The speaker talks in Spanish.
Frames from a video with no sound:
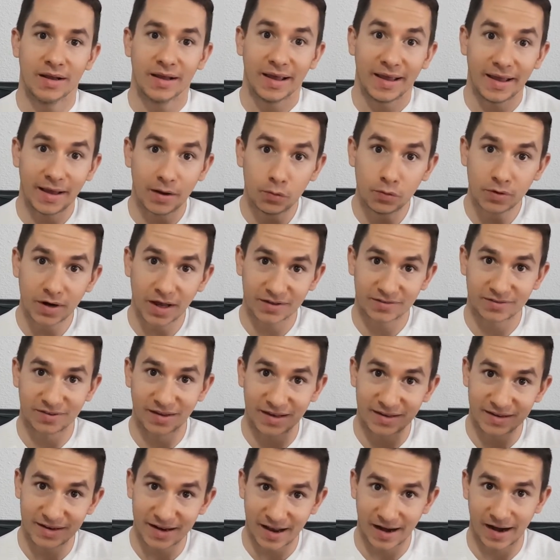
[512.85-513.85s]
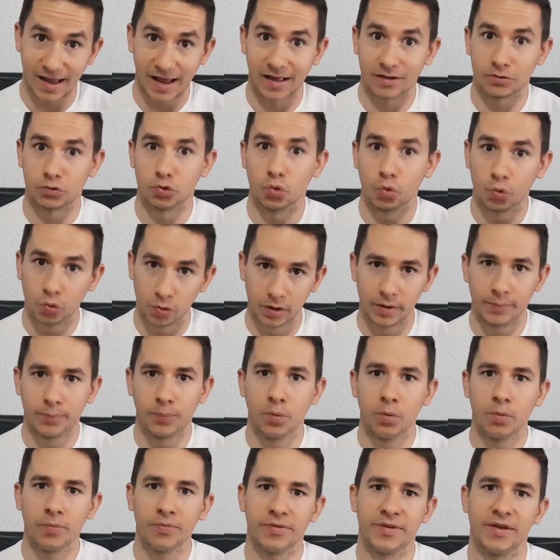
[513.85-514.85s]
es una señal a tu
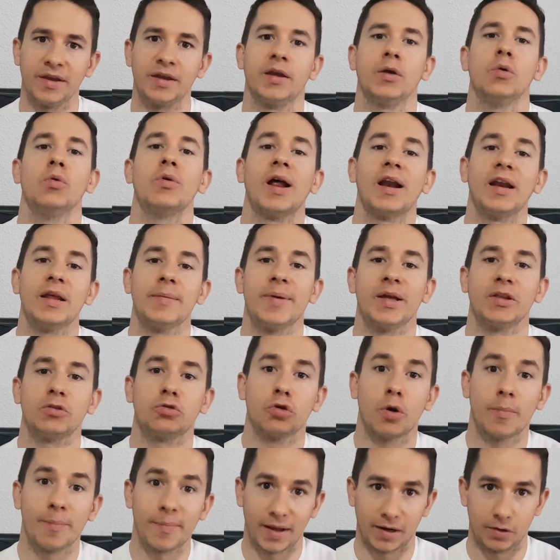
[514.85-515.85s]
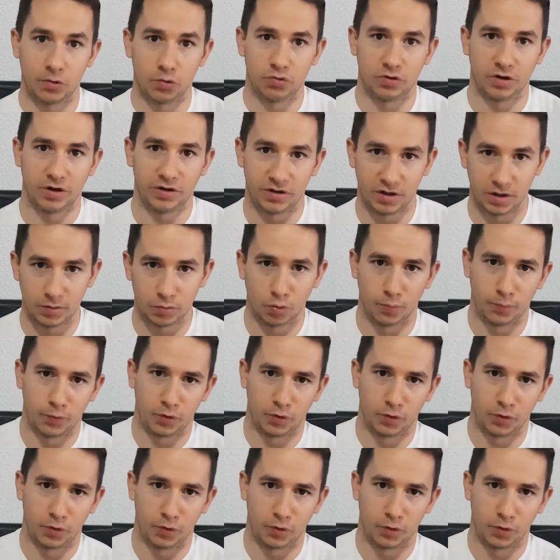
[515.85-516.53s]
cuerpo de que un alimento es más nutritivo.